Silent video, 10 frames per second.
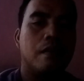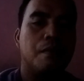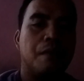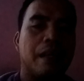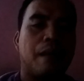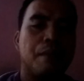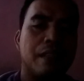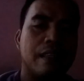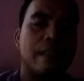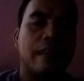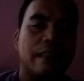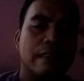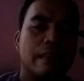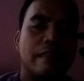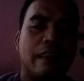Mereka
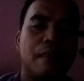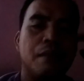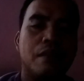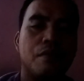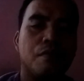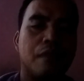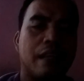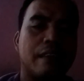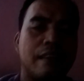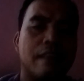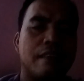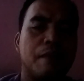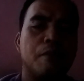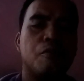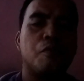menjadikan salib itu, mereka jadikan
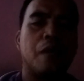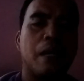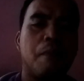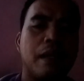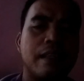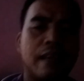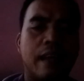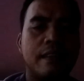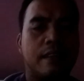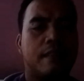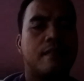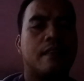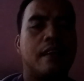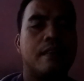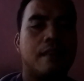salib itu sebagai maligai di atas
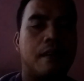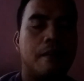gereja.